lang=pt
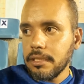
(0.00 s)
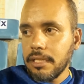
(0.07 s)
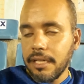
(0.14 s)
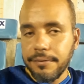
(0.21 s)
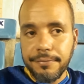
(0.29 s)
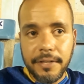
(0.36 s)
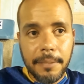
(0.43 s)

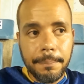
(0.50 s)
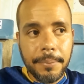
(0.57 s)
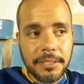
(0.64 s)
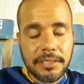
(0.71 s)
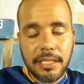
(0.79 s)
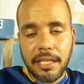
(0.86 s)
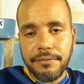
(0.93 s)
É, Felipe
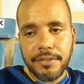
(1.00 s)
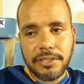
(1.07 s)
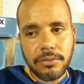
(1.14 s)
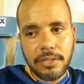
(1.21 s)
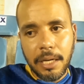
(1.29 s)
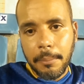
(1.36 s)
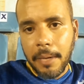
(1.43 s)
precisa rever
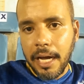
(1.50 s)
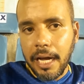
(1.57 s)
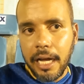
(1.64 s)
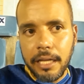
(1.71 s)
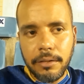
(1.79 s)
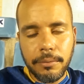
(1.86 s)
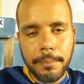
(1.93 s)
seu
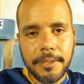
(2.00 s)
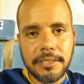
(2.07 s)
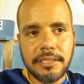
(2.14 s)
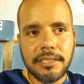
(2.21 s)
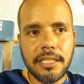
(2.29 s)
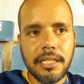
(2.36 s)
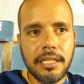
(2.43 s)
trabalho,
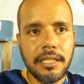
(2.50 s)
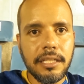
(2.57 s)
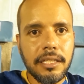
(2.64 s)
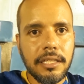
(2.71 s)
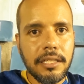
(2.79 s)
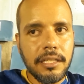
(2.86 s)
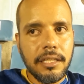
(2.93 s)
precisa
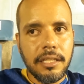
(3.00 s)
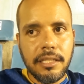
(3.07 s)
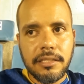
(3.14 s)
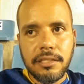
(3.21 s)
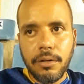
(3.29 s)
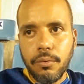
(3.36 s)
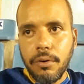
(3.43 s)

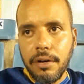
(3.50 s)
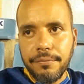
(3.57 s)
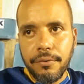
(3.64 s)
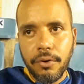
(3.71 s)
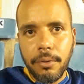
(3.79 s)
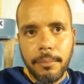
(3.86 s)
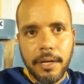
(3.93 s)
de alguma
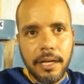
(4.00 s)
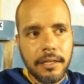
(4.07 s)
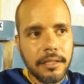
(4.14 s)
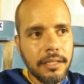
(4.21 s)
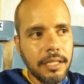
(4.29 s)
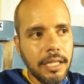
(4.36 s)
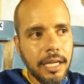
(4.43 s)
forma
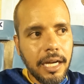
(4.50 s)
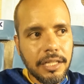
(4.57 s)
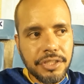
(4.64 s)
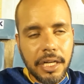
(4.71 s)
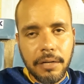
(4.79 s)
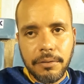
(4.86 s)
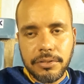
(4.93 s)

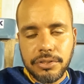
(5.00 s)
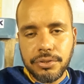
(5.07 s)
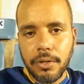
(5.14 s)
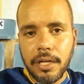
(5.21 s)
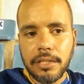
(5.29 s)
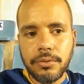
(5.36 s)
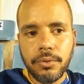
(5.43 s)
encaixar com esses
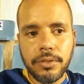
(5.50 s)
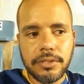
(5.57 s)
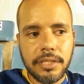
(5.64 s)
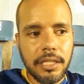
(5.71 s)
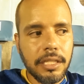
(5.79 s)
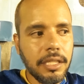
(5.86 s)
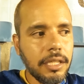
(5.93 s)
jogadores
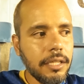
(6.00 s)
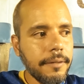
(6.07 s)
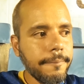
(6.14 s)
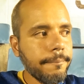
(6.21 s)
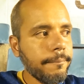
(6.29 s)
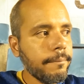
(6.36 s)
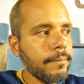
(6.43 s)
aí.
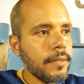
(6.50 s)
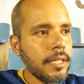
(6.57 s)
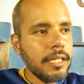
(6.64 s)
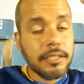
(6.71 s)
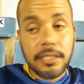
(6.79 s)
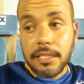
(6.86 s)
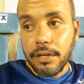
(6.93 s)

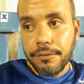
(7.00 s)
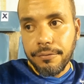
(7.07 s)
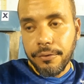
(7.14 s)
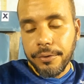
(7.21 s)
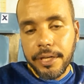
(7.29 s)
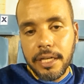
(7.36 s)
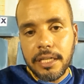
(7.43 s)
E se não
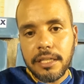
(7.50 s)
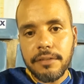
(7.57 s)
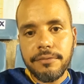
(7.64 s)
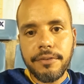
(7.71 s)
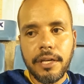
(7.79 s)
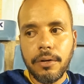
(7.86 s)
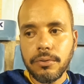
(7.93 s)
for ele, que
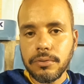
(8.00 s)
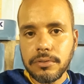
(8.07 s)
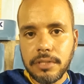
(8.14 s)
venha outro